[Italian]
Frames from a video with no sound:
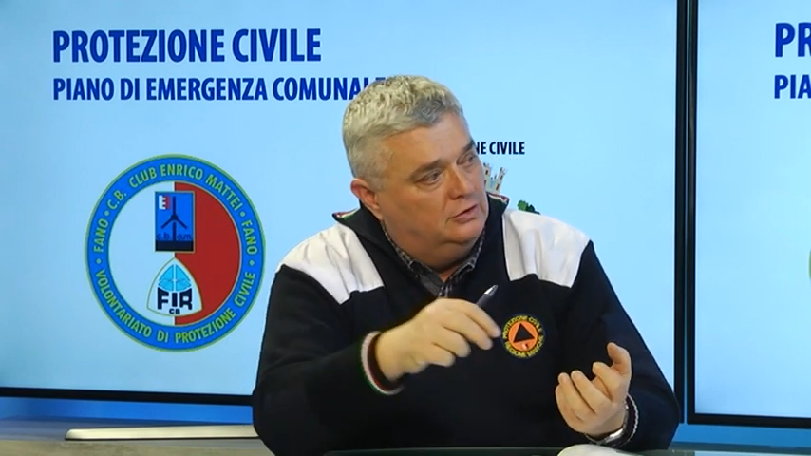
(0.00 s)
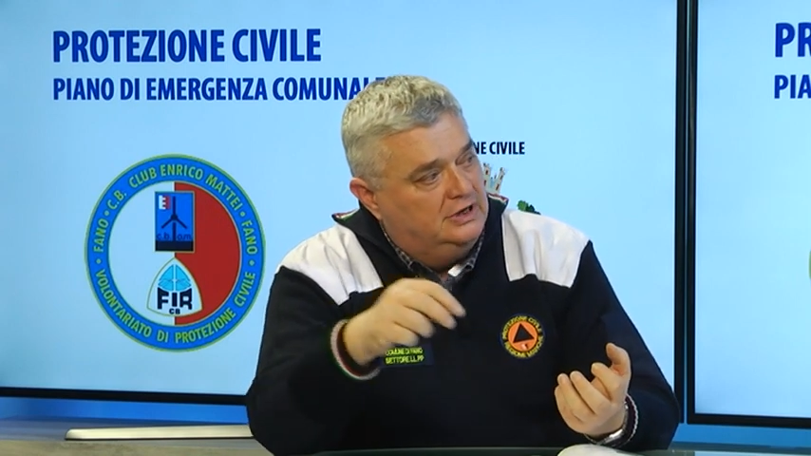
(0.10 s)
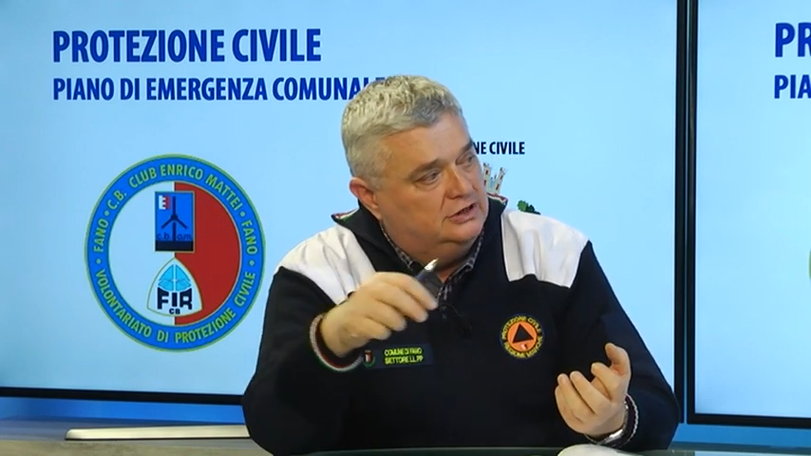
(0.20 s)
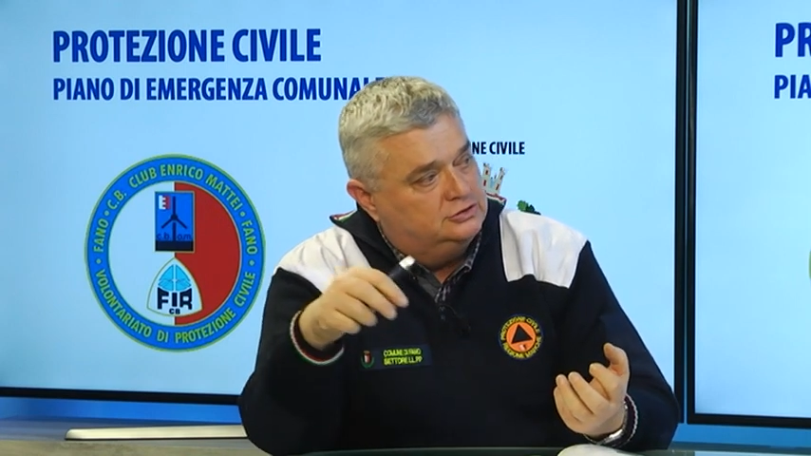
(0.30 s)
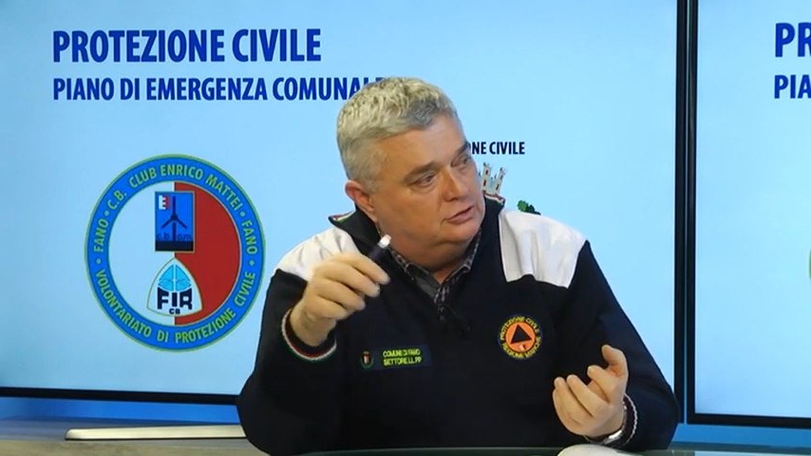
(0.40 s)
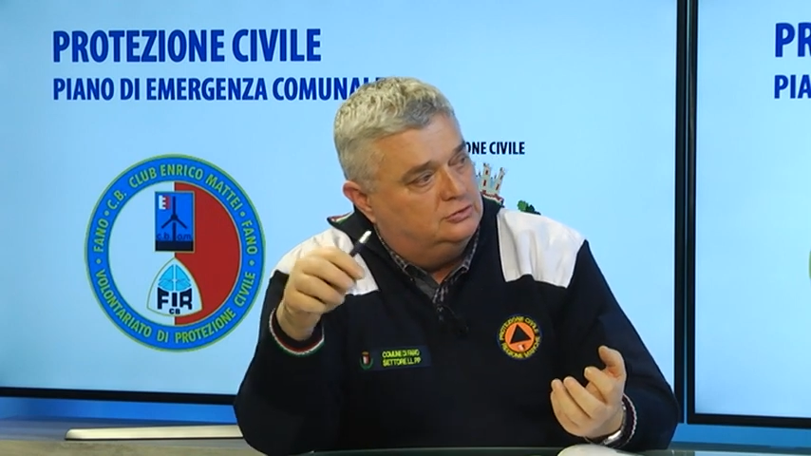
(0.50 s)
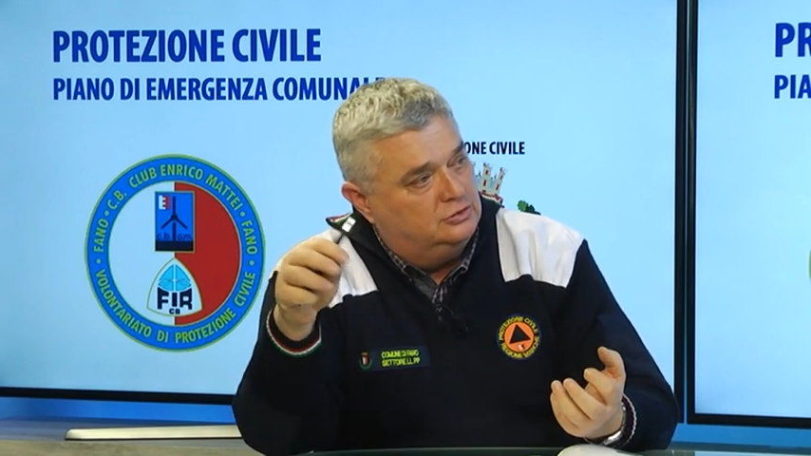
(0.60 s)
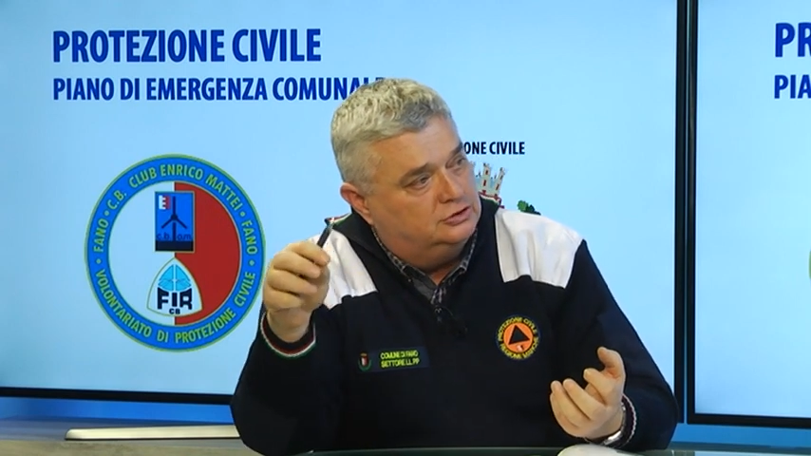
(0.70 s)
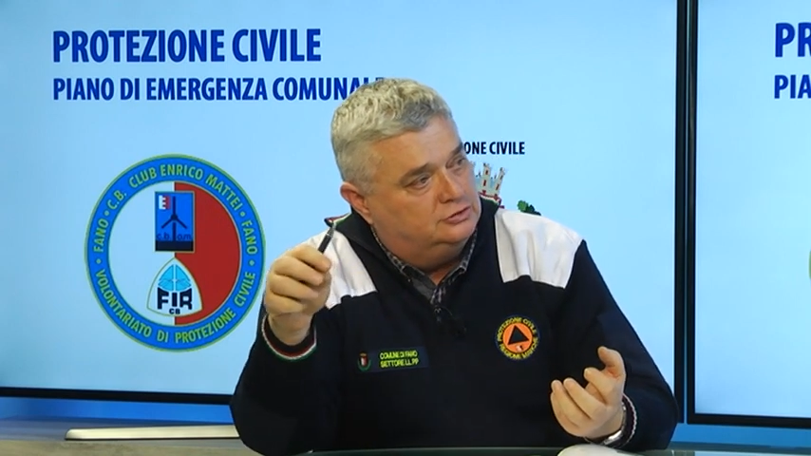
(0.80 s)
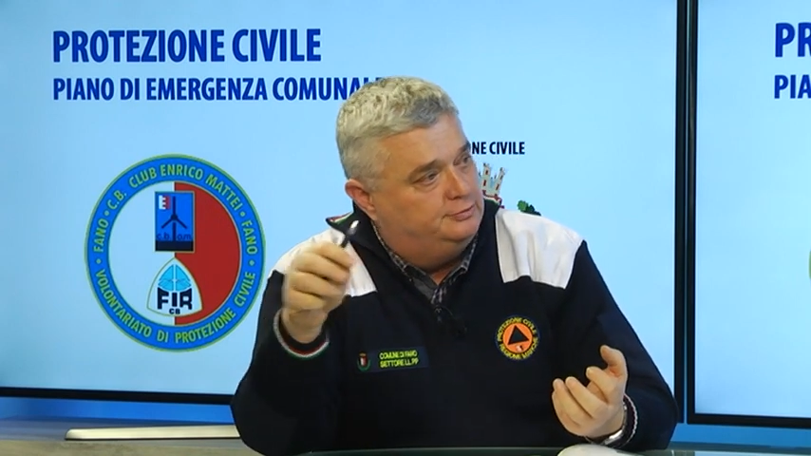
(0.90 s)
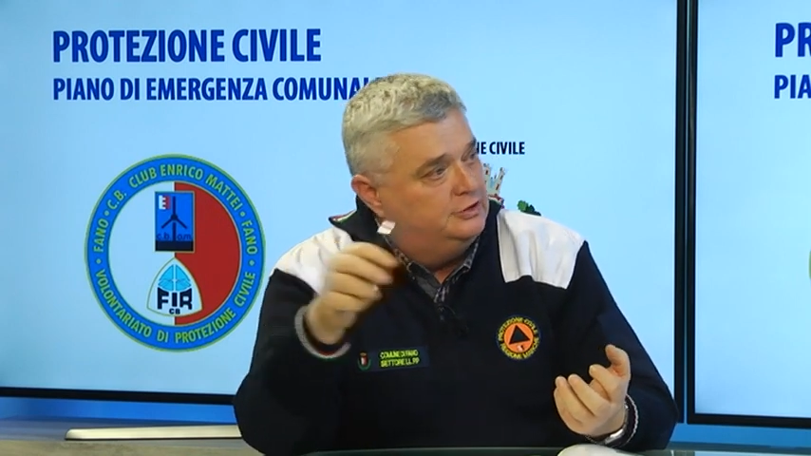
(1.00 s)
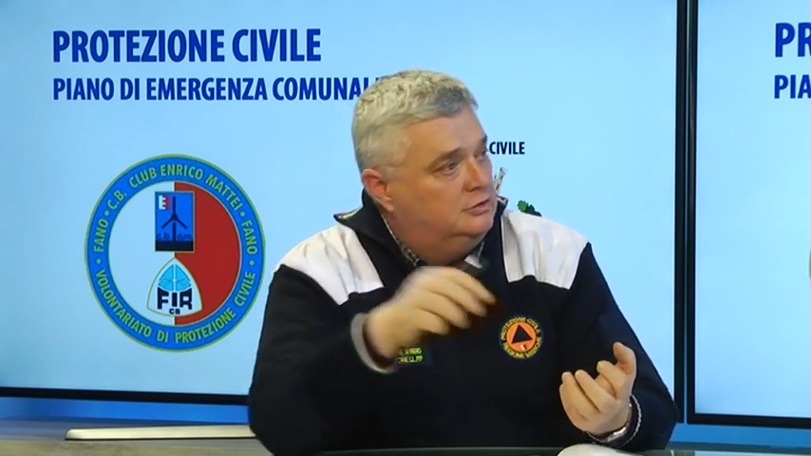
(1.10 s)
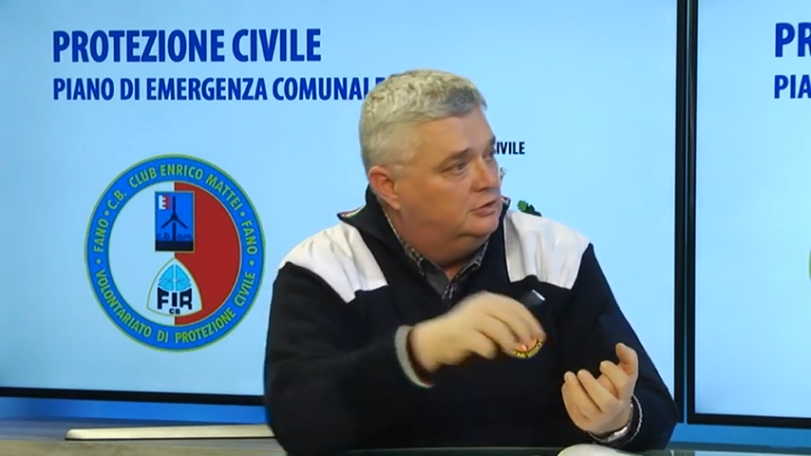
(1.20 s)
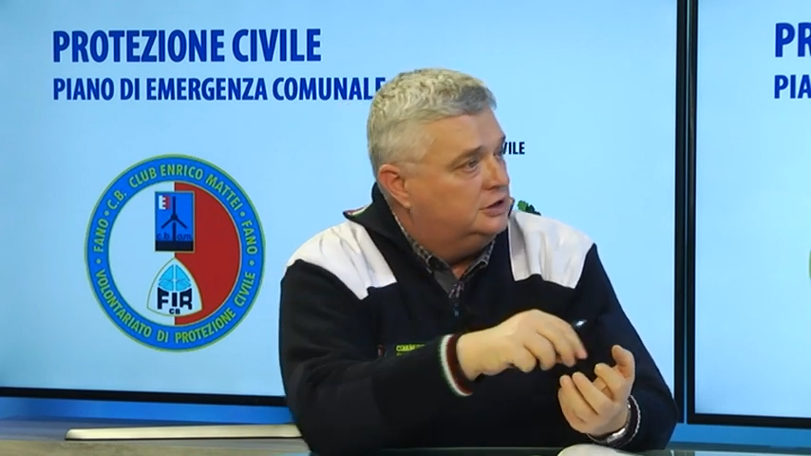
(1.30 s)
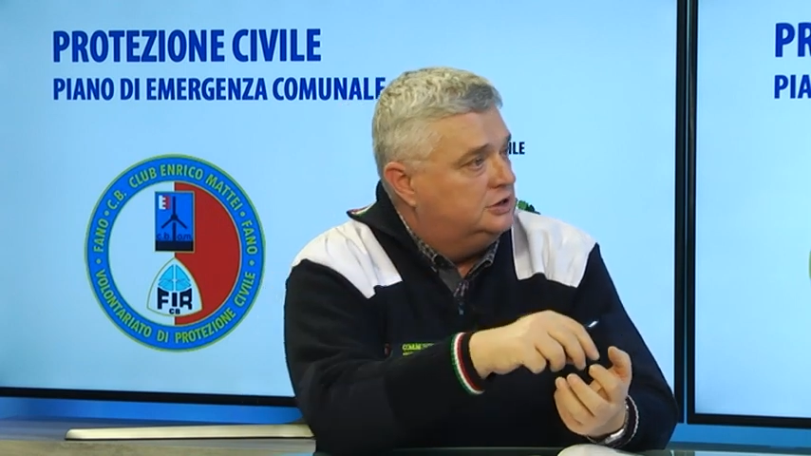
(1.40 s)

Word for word: con le strutture superiori,